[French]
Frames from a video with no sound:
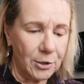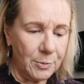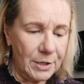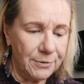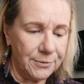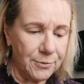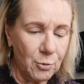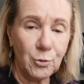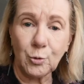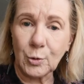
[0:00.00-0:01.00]
comme il
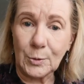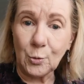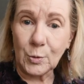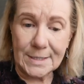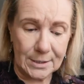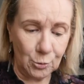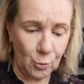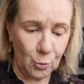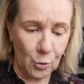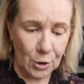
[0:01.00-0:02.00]
faut, nos, nos,
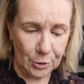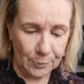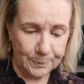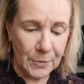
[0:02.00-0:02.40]
nos, euh,